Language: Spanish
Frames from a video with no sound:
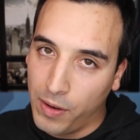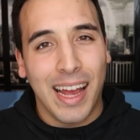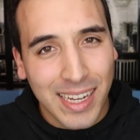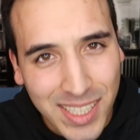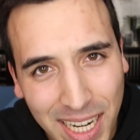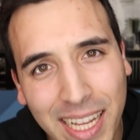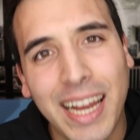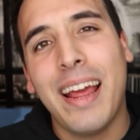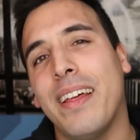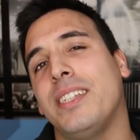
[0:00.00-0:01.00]
Así
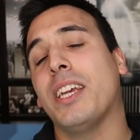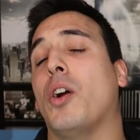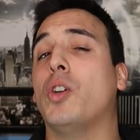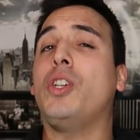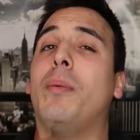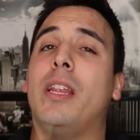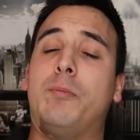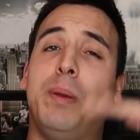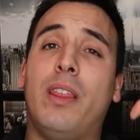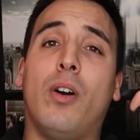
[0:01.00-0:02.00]
que nada chicos, yo me
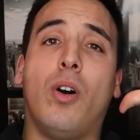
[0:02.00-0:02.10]
despido,